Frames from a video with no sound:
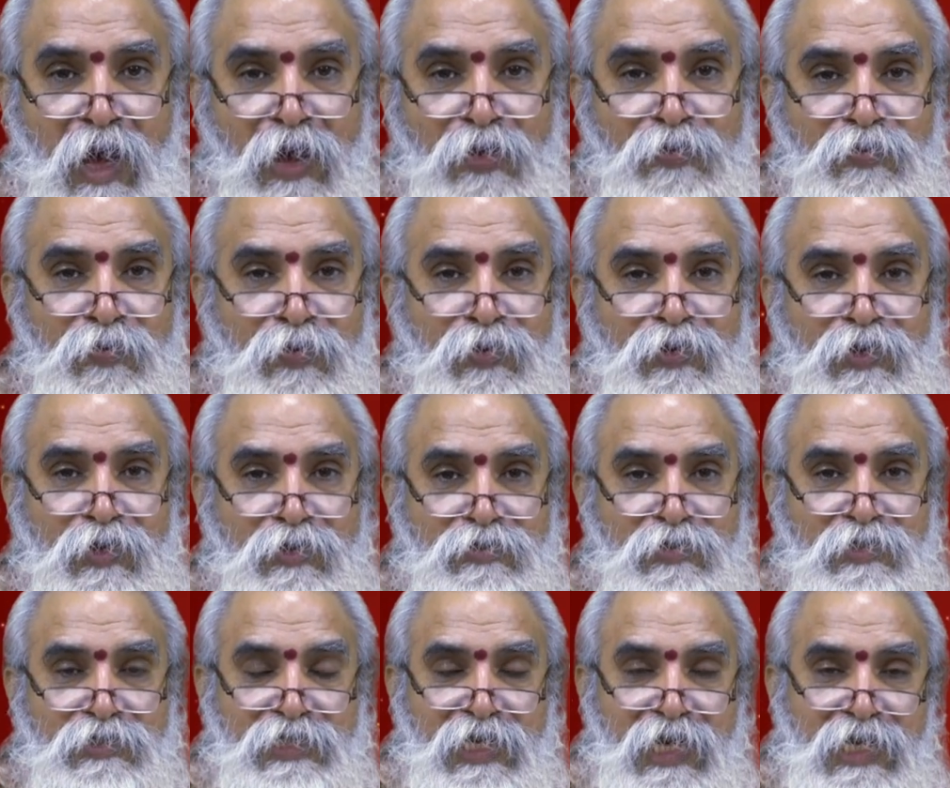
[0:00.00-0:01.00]
అనుకోని
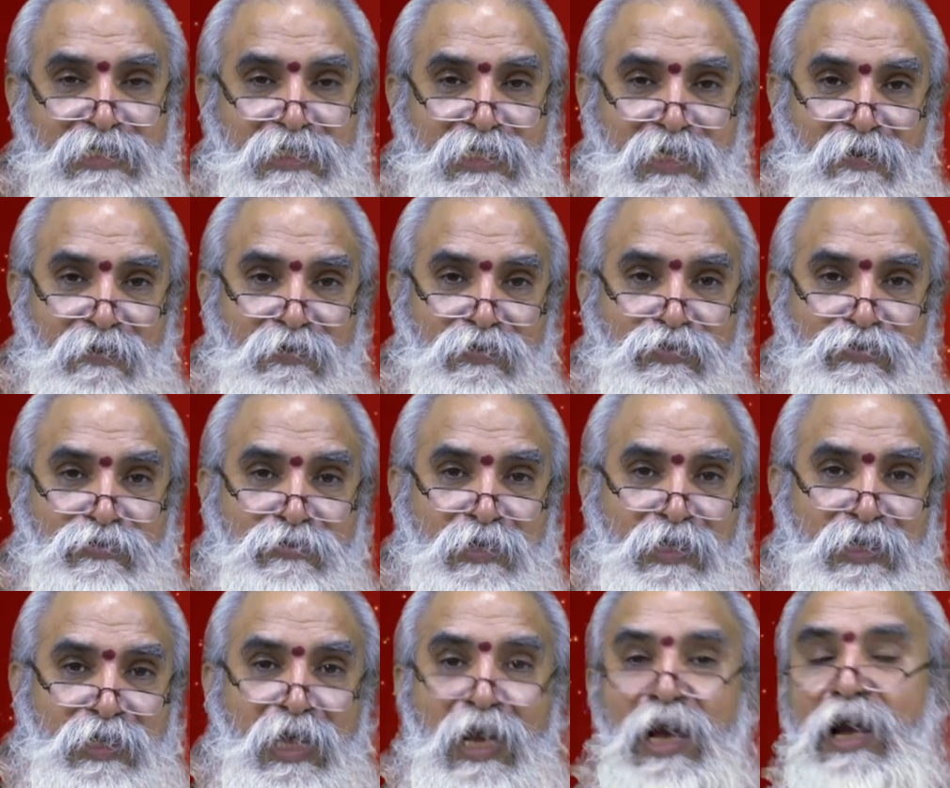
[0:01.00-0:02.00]
ఖర్చులు చేయాల్సి రావచ్చు
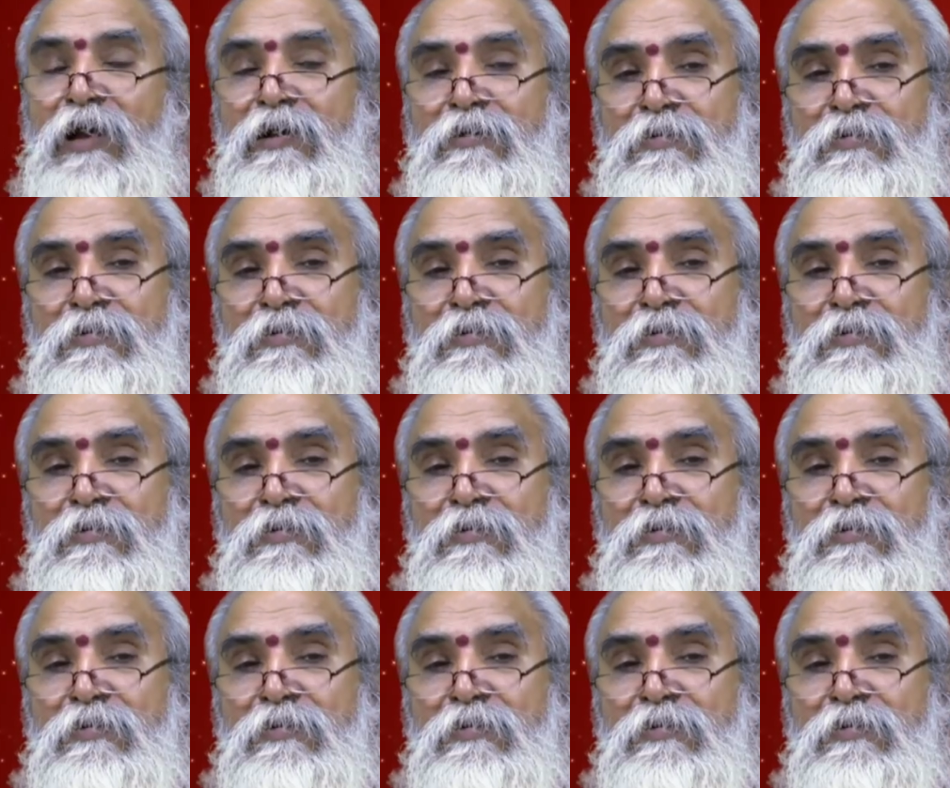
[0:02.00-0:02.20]
లేదా